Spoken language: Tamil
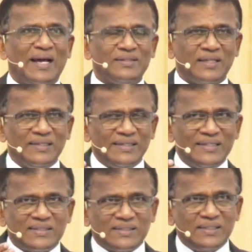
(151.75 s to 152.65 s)
அந்த
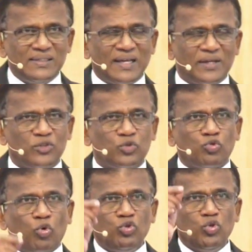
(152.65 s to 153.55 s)
லிஸ்டில்
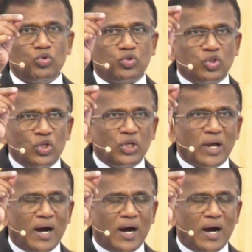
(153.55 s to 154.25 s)
தொண்ணூற்றி